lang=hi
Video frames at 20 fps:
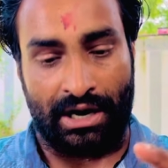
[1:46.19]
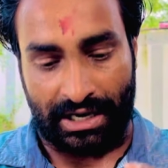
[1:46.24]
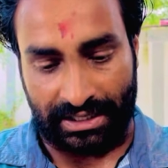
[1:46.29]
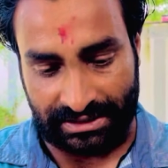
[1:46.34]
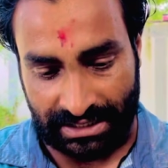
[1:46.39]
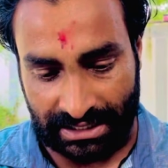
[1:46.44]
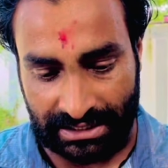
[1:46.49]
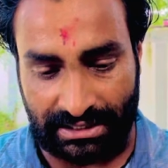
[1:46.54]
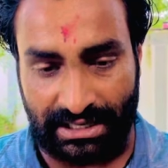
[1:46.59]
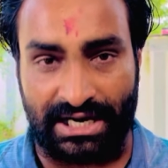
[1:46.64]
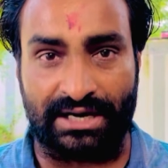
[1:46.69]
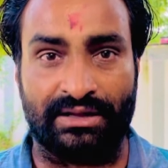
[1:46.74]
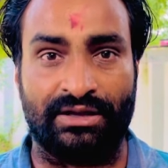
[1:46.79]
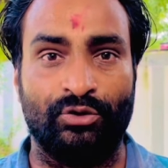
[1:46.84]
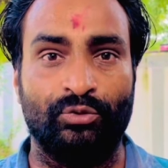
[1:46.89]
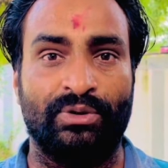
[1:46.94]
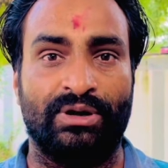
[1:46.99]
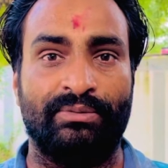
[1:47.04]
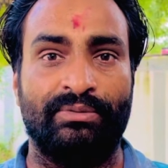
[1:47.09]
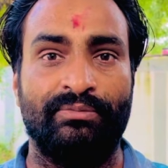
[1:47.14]
आधार कार्ड की
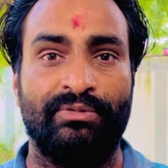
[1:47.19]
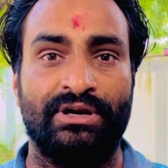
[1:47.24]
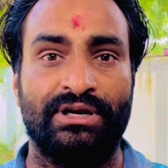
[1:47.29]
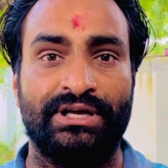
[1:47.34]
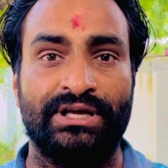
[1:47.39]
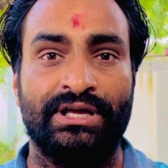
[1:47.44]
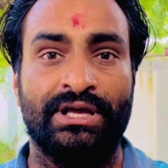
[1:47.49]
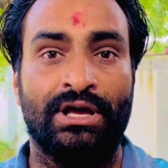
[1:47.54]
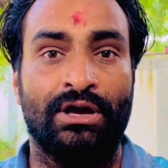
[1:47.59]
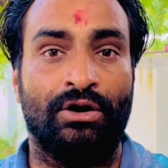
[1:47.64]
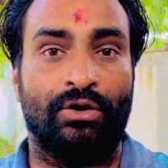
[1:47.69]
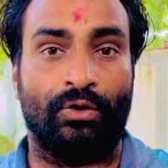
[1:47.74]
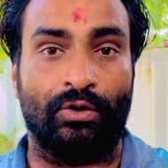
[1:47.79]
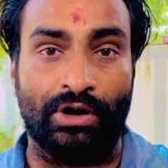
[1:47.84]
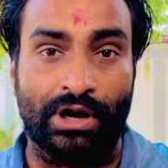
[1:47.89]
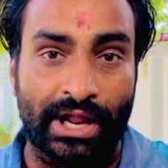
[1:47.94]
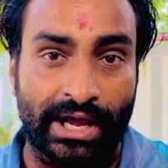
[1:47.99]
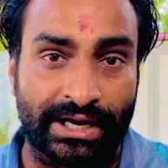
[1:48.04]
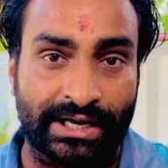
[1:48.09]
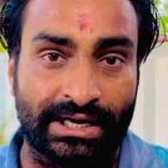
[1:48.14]
उम्र भी मिल गई और
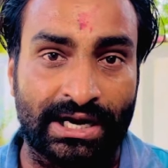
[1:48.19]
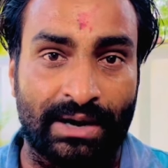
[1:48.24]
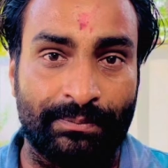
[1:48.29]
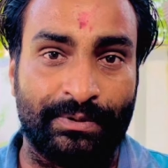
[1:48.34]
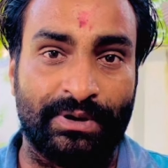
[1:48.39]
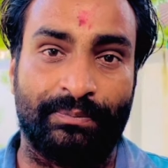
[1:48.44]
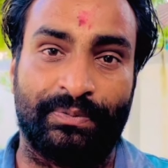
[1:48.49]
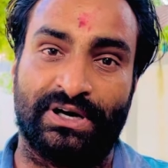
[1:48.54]
लेकिन आपके